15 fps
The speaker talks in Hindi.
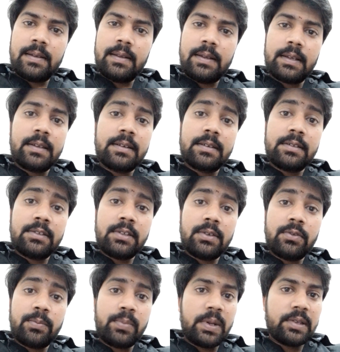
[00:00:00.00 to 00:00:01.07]
लेकिन किसी
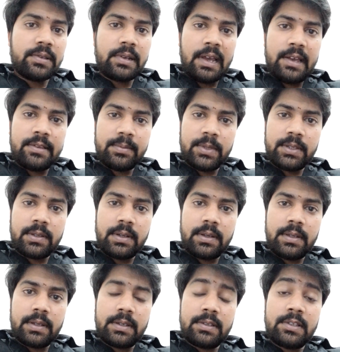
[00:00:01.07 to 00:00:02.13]
को प्रेशराइज मत
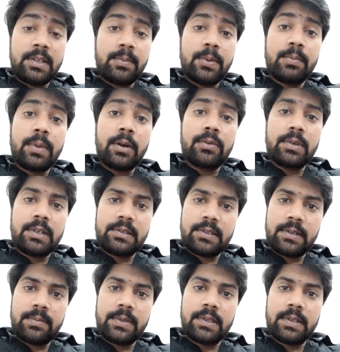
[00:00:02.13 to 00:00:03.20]
करिए किसी पे
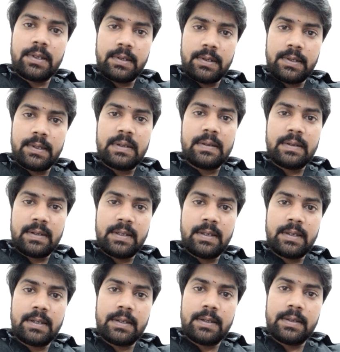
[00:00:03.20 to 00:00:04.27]
बाउंडेशन मत करिए
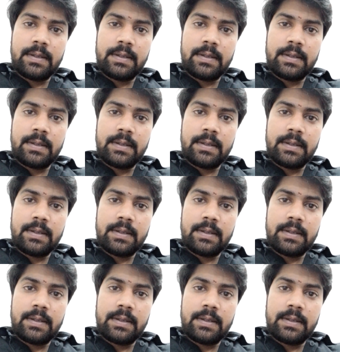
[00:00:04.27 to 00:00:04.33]
ठीक है